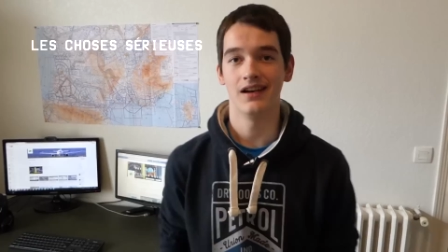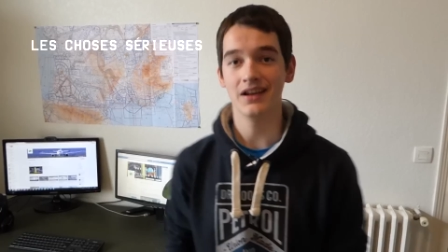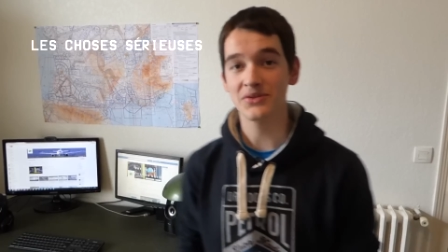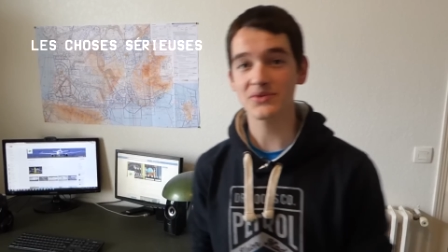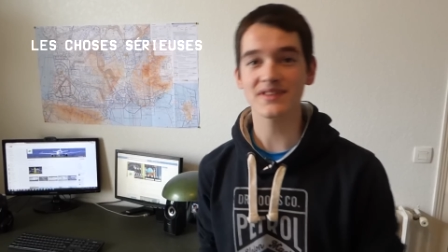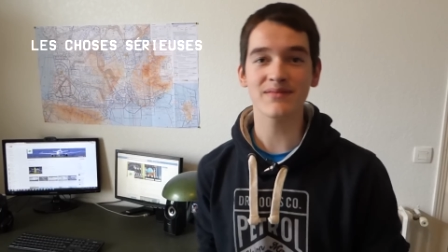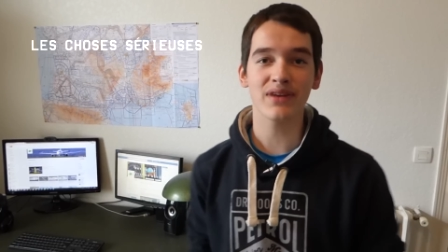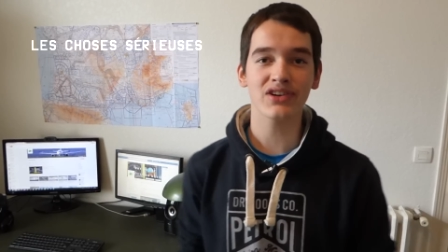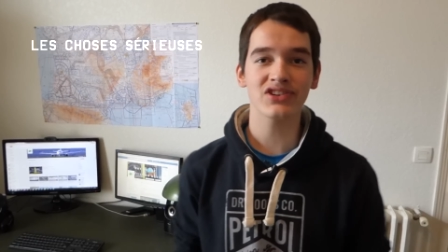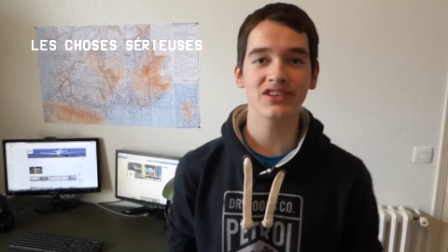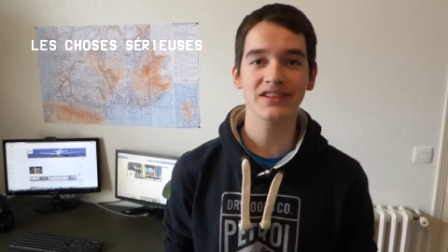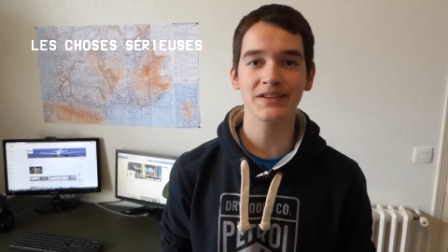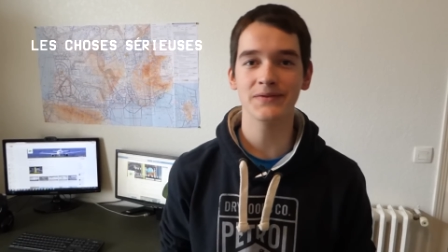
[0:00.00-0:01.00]
La deuxième
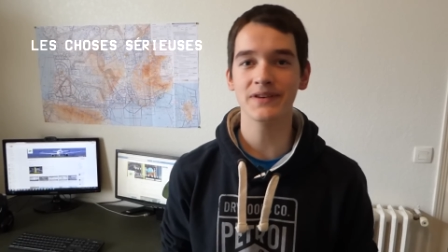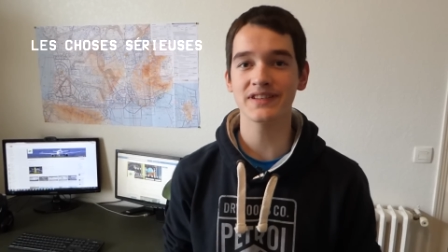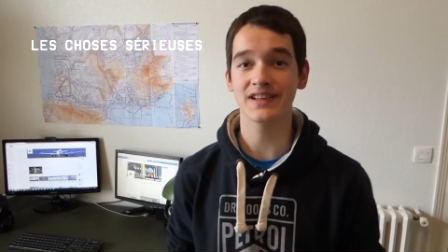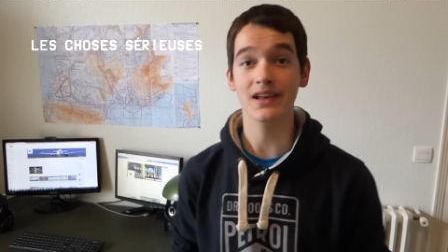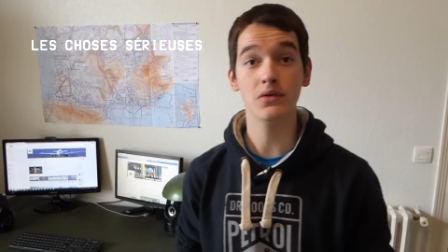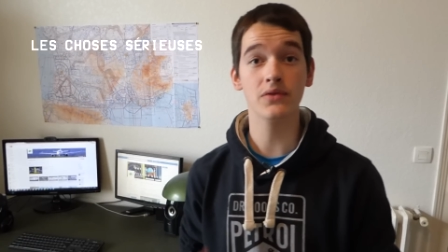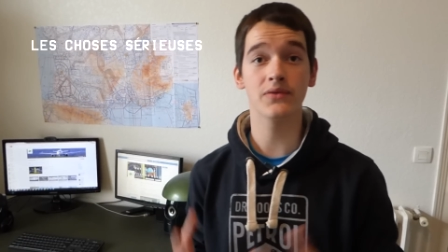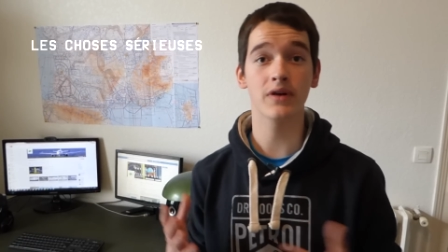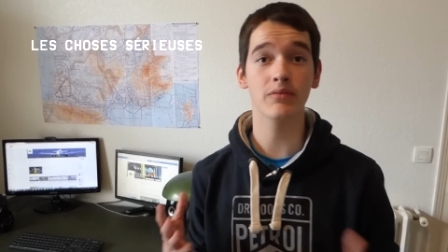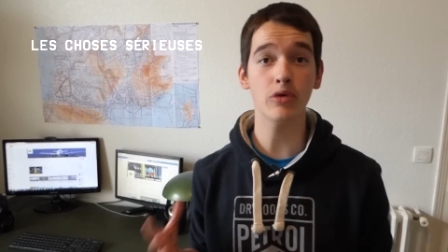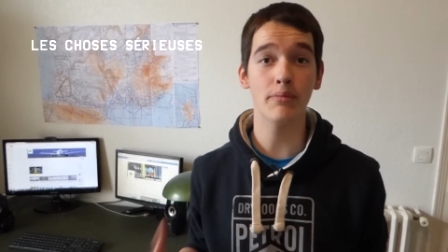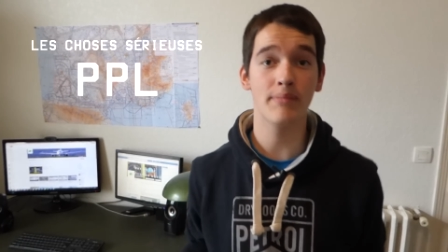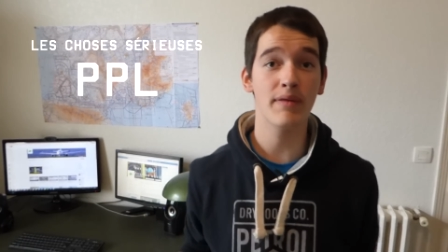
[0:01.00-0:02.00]
marche à l'édifice est le
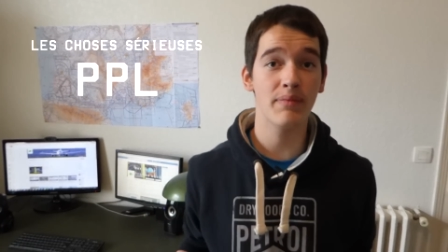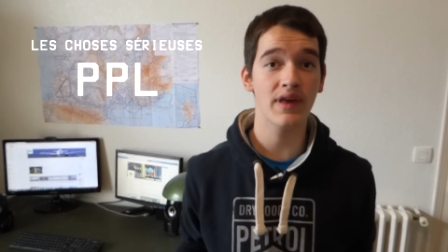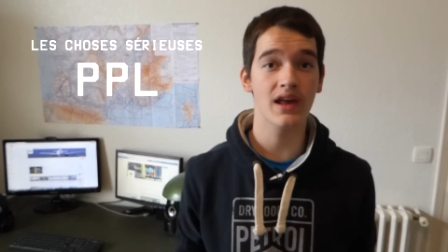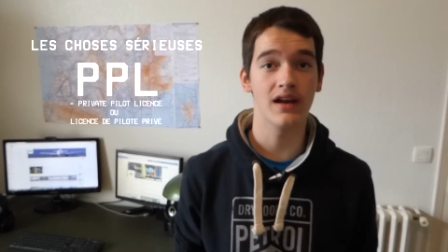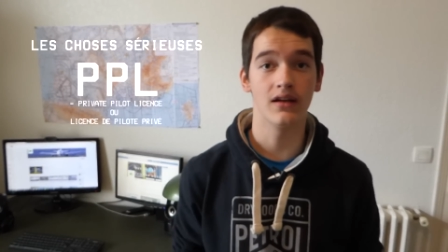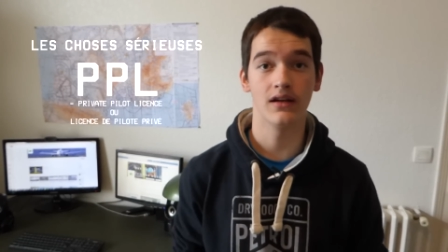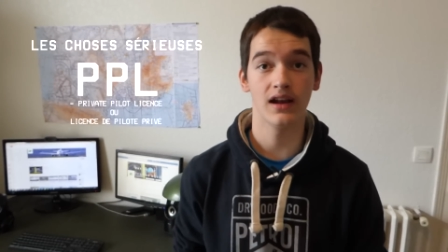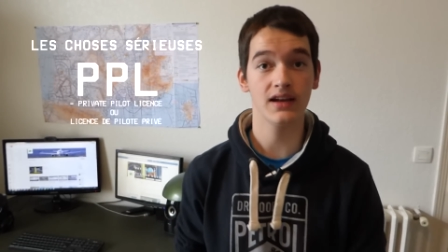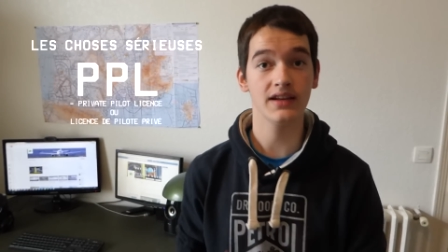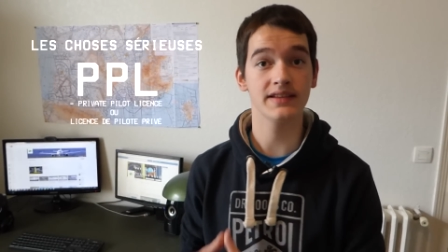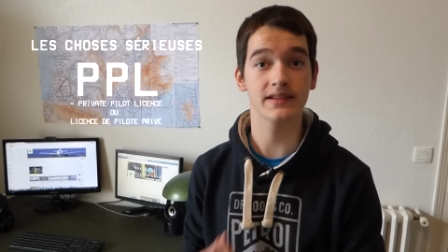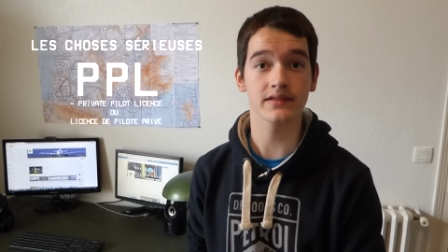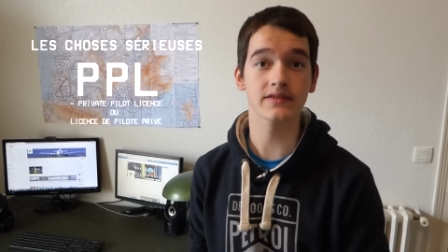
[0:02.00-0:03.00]
fameux PPL, la
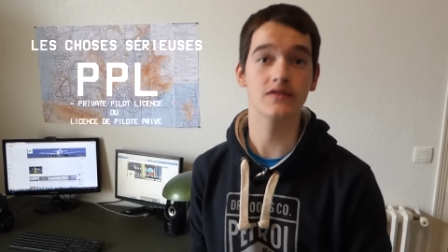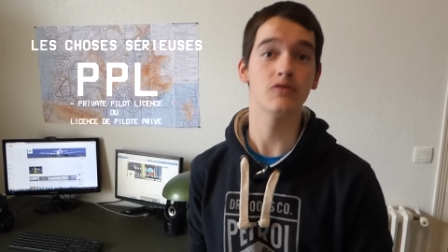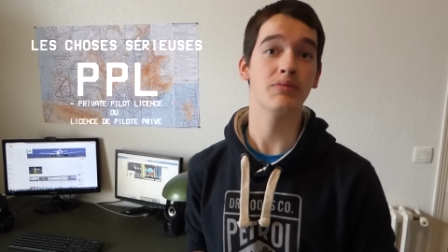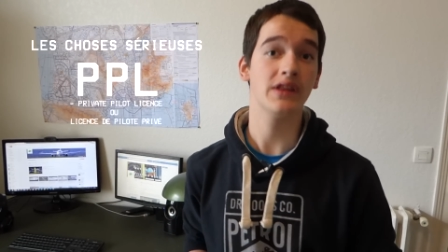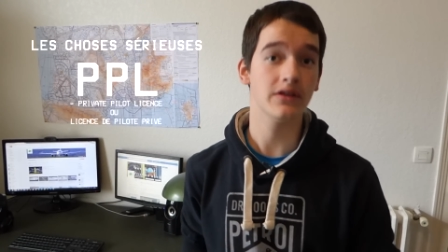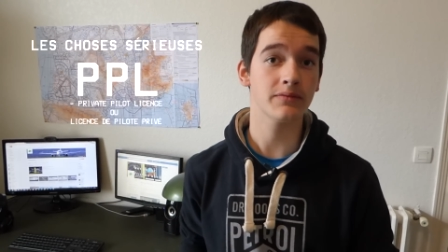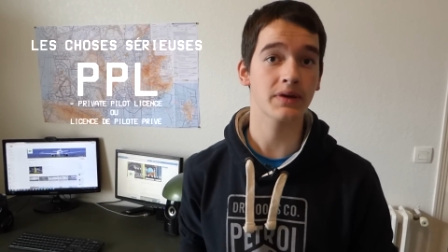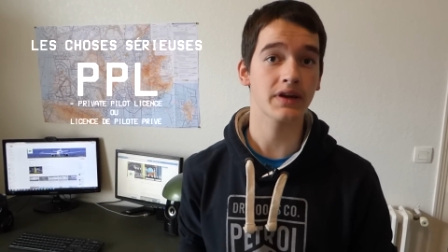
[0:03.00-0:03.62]
licence de pilote